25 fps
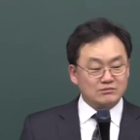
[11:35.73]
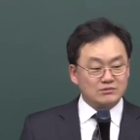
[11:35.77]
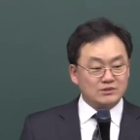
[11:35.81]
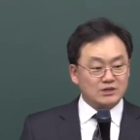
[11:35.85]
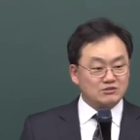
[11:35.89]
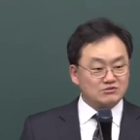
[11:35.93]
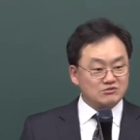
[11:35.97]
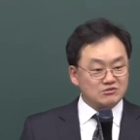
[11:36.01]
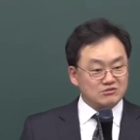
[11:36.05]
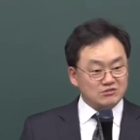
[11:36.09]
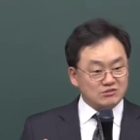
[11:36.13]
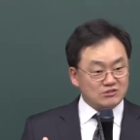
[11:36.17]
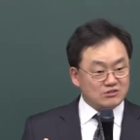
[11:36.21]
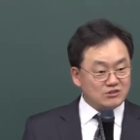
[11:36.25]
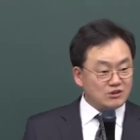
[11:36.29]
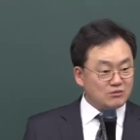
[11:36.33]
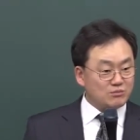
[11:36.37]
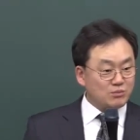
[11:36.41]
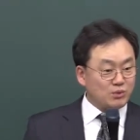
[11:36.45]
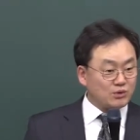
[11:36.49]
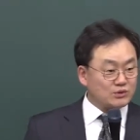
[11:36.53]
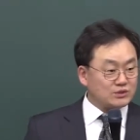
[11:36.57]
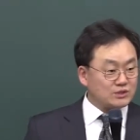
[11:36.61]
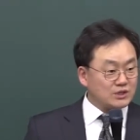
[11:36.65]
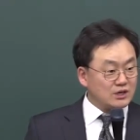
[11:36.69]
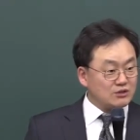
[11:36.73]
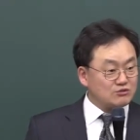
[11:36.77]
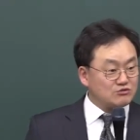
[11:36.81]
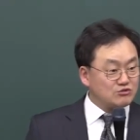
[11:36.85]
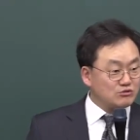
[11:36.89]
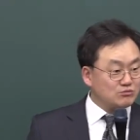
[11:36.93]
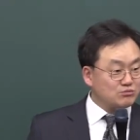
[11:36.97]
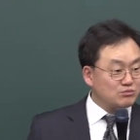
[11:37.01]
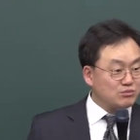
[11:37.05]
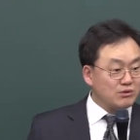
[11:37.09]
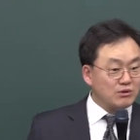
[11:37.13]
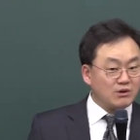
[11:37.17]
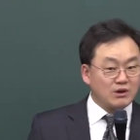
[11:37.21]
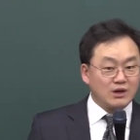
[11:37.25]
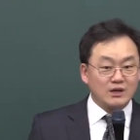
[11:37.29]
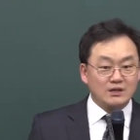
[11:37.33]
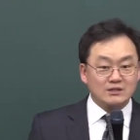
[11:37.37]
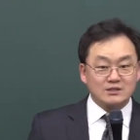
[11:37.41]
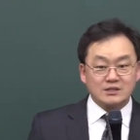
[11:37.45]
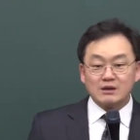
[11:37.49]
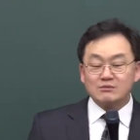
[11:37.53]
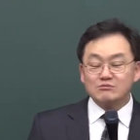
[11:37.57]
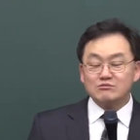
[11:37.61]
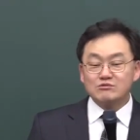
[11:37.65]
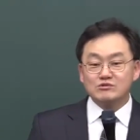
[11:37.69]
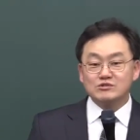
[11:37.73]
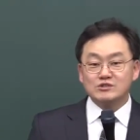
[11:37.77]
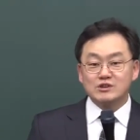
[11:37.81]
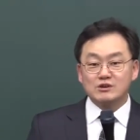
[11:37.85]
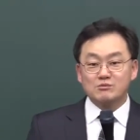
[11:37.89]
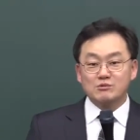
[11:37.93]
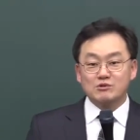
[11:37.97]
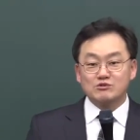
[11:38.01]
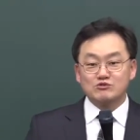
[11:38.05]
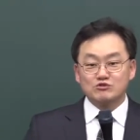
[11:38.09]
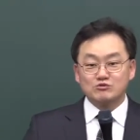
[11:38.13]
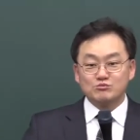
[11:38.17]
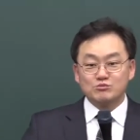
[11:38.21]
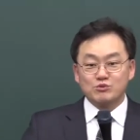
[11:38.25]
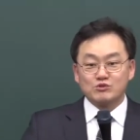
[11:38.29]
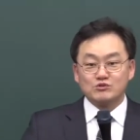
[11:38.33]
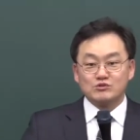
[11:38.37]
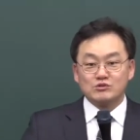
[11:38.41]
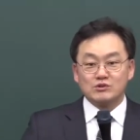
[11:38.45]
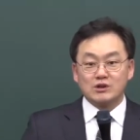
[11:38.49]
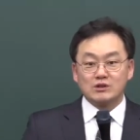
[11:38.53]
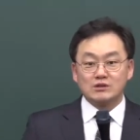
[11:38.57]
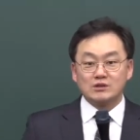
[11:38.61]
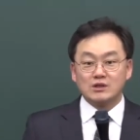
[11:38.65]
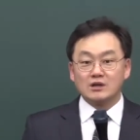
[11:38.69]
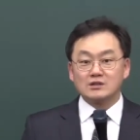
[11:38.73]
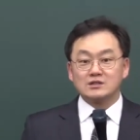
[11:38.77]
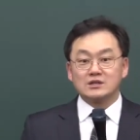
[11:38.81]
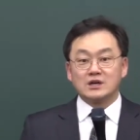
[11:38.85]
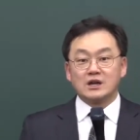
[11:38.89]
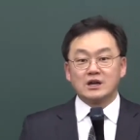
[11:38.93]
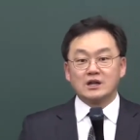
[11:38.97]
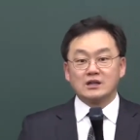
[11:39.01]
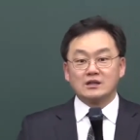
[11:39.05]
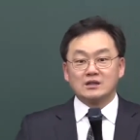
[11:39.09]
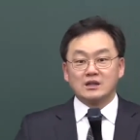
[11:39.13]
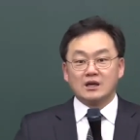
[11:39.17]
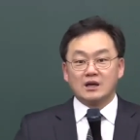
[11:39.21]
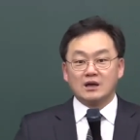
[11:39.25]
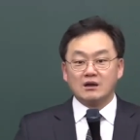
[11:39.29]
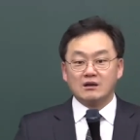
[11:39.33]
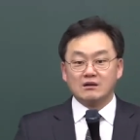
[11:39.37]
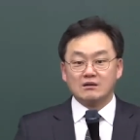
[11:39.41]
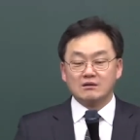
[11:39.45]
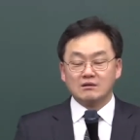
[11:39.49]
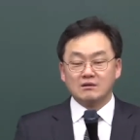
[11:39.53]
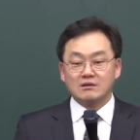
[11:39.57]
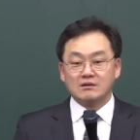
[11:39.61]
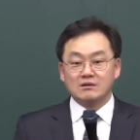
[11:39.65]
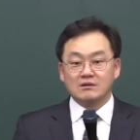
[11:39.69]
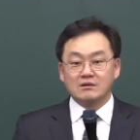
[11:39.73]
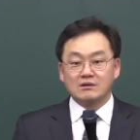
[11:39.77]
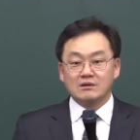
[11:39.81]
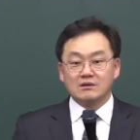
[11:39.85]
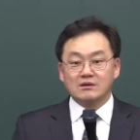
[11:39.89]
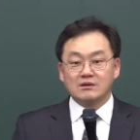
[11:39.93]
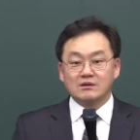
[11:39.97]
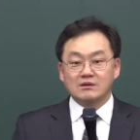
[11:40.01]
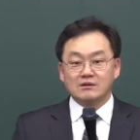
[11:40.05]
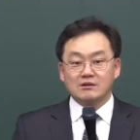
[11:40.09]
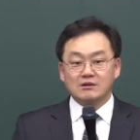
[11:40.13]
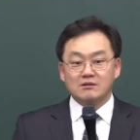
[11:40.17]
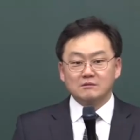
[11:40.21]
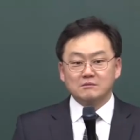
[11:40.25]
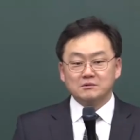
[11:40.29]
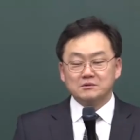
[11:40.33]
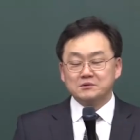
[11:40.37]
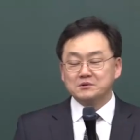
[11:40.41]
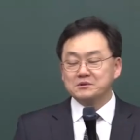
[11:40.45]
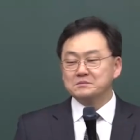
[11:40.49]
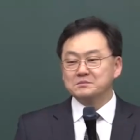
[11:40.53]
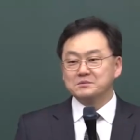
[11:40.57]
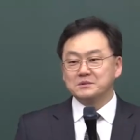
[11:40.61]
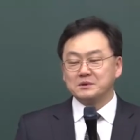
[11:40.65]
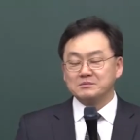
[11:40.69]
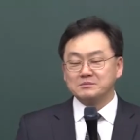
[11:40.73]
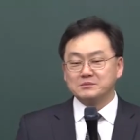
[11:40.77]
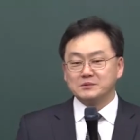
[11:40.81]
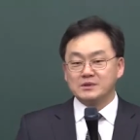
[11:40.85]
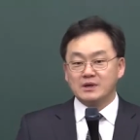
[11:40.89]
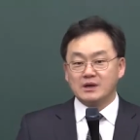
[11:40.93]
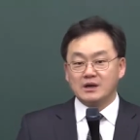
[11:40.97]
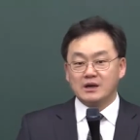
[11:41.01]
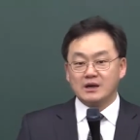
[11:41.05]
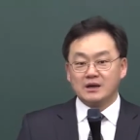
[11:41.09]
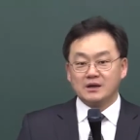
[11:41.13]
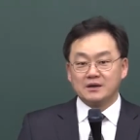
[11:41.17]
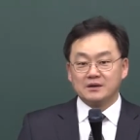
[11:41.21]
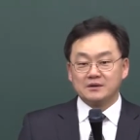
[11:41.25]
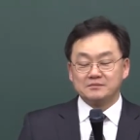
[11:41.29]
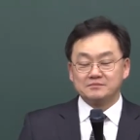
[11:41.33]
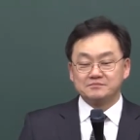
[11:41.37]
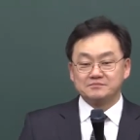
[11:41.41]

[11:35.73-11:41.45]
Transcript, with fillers: 예수 능력, 보좌의 축복, 393의 축복 속에 딱 자랐다. 여러분 그러면 됩니다.